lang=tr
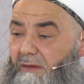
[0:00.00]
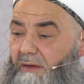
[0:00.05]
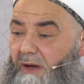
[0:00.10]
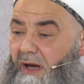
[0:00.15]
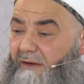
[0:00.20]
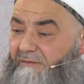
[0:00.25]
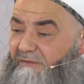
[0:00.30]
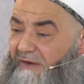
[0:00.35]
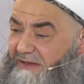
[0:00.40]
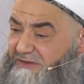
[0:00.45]

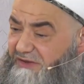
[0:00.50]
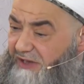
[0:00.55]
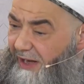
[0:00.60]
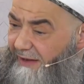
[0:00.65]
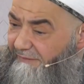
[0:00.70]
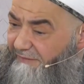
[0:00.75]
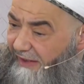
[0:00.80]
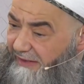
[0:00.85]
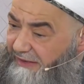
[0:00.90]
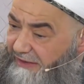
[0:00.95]
Efendim şey
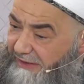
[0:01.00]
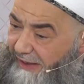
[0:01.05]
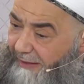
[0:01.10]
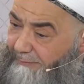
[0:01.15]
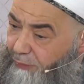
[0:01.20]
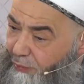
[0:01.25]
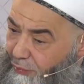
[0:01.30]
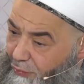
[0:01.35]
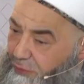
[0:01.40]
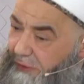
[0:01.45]

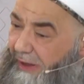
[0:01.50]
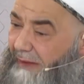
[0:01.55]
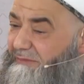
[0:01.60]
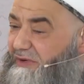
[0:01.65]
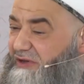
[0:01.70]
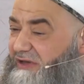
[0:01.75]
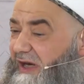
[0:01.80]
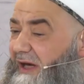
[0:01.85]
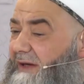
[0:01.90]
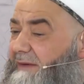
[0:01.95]
efendiden buyurulan bir
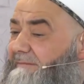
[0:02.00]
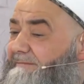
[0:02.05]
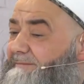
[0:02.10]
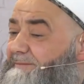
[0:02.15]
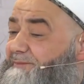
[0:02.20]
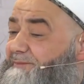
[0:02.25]
şey.